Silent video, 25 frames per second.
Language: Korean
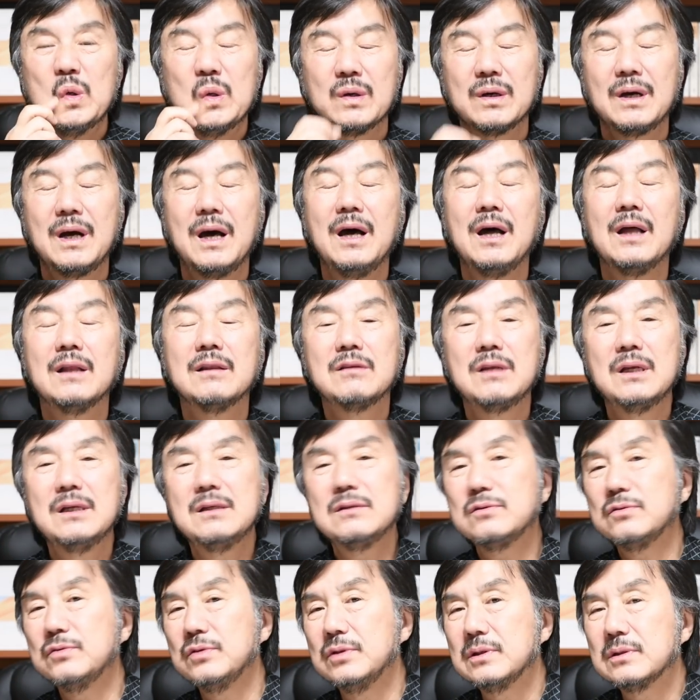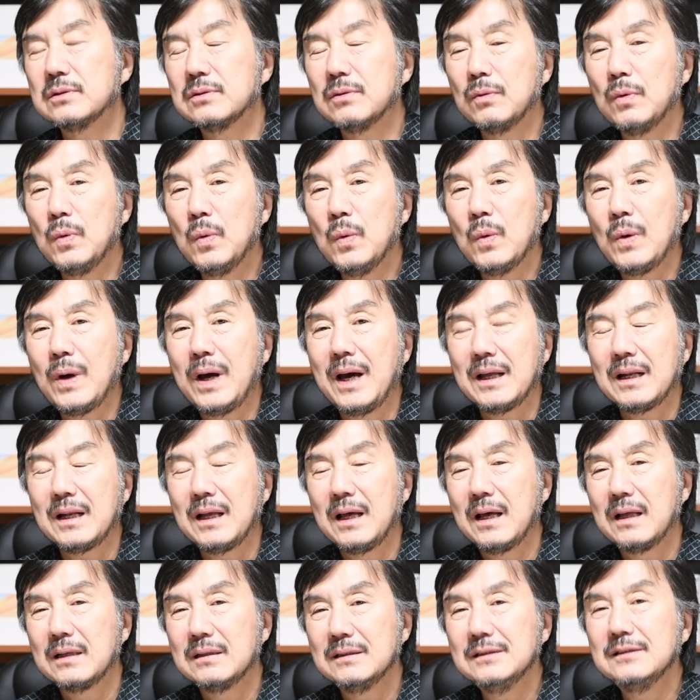가 될 수 있도록
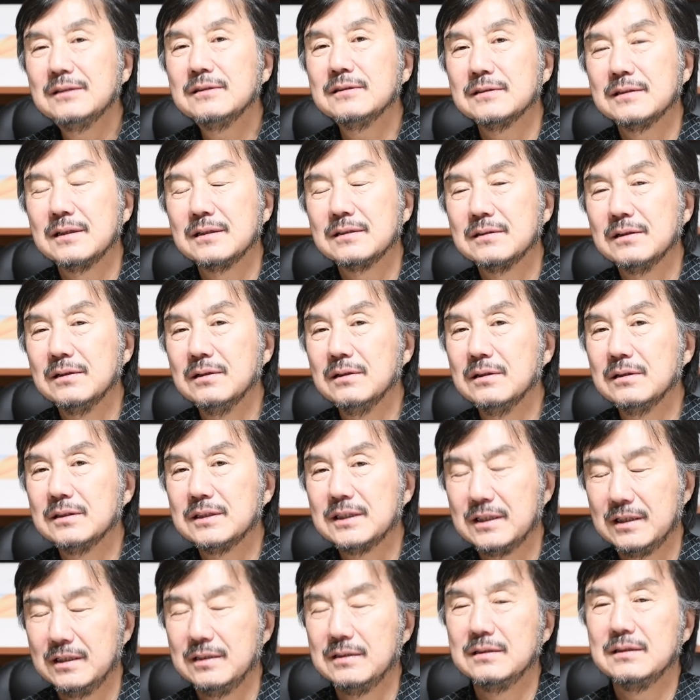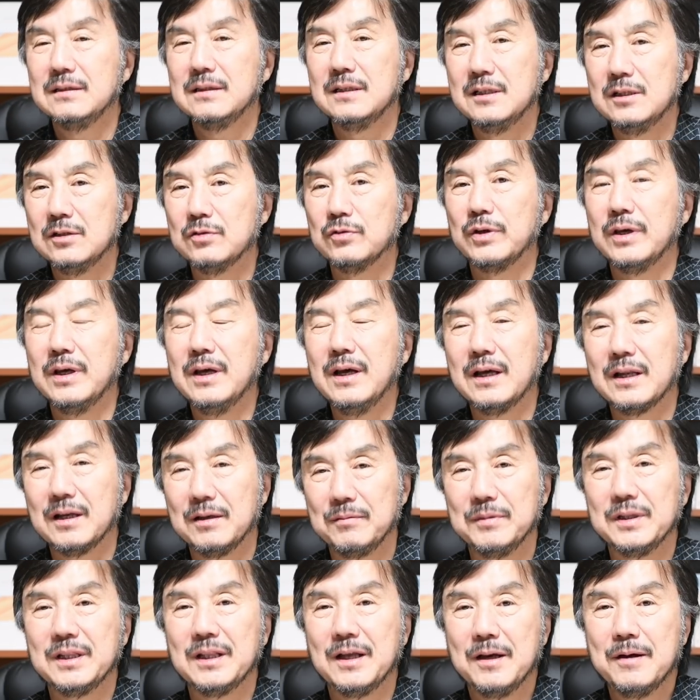하라는 뜻에서 시키는 일 중에
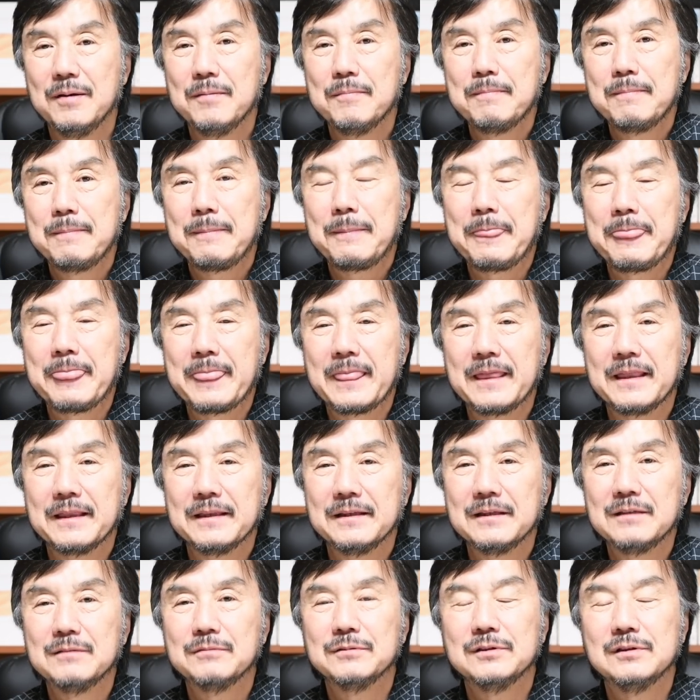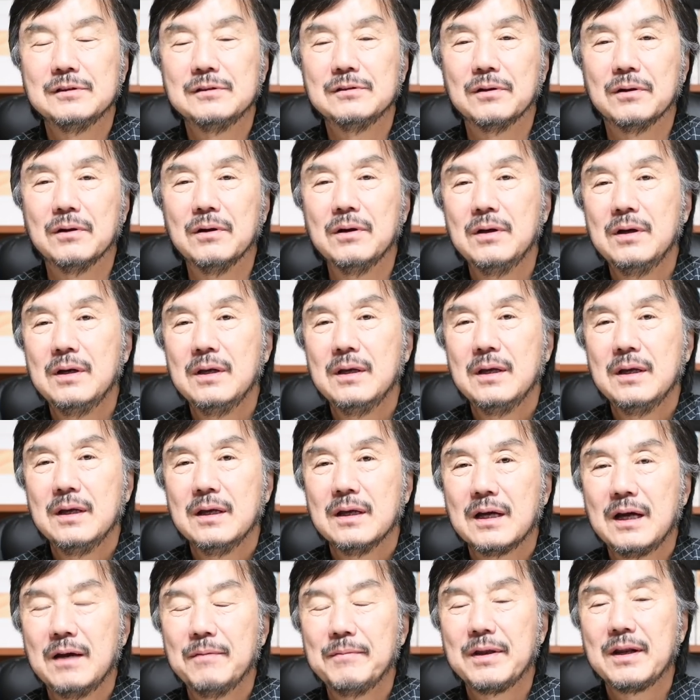하나입니다. 음, 여러분들도
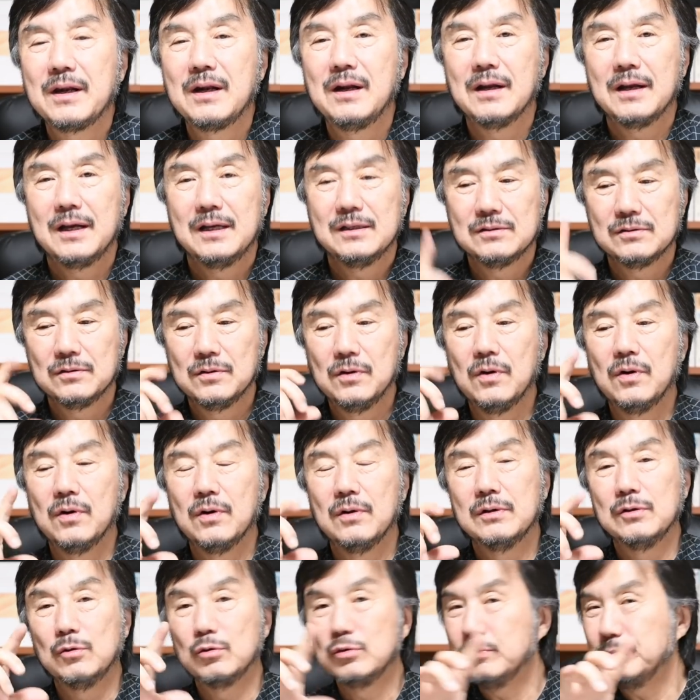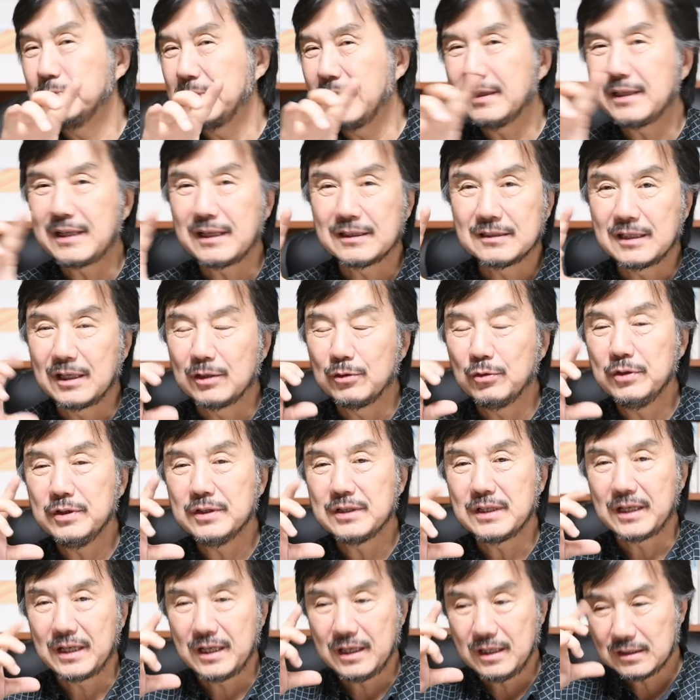카메라를 가지고, 요즘 다, 다
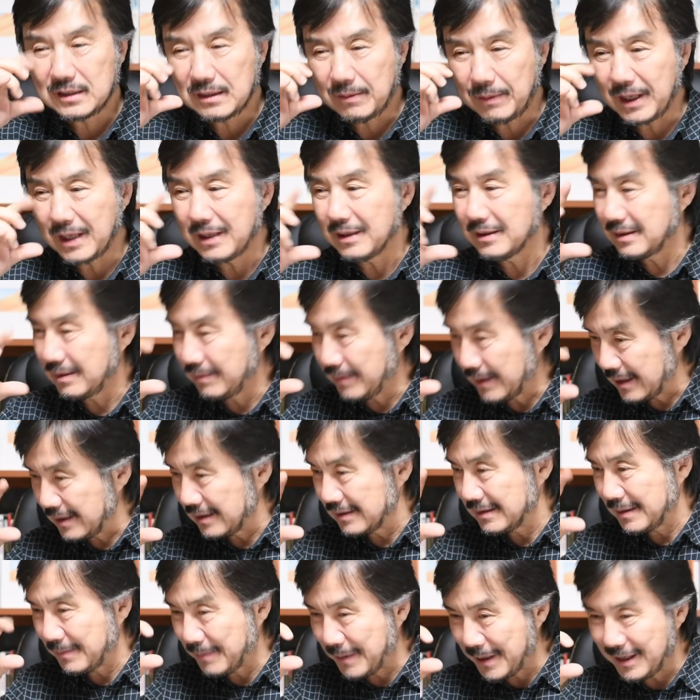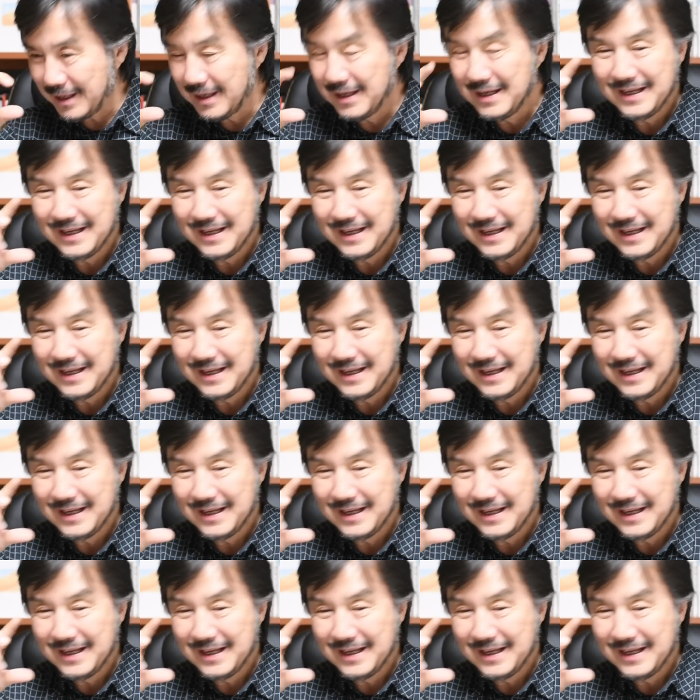자동이잖아요. 스박스박스박